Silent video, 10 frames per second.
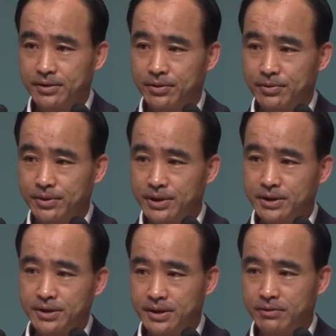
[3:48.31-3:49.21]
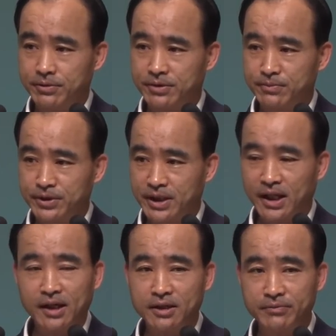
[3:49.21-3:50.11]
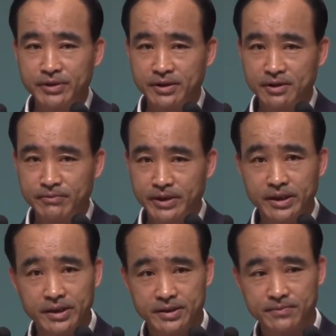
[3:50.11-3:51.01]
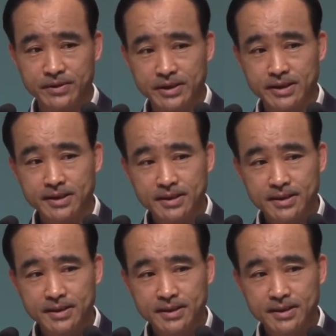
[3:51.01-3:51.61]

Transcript: 교회를 세우신 분이 하나님이기 때문에 그렇습니다.